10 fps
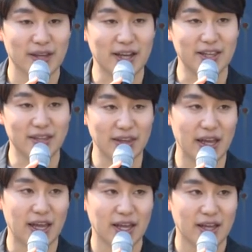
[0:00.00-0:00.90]

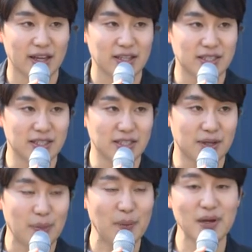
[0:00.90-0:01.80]
갔는데
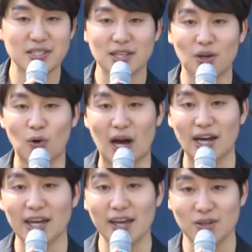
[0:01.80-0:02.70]
그 폐막작이
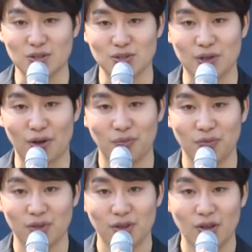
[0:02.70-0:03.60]
광해였었어요.
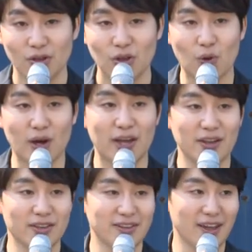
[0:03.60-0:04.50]
근데
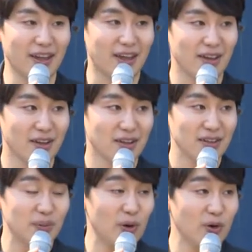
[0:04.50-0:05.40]
광해였는데
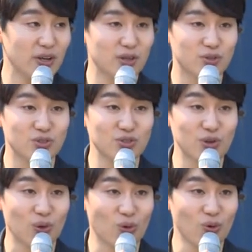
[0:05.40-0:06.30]
이병헌이랑
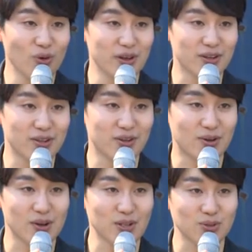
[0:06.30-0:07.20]
류승룡이 온
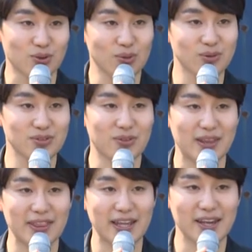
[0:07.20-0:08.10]
거예요. 그래가지고 오 이제
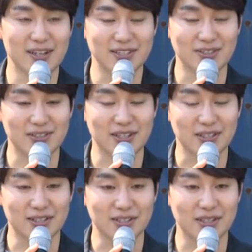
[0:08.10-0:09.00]
왔네 가지고 그냥
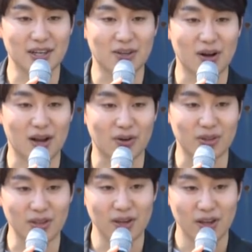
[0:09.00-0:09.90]
늦게
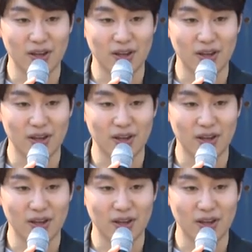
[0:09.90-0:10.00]
들어갔거든요.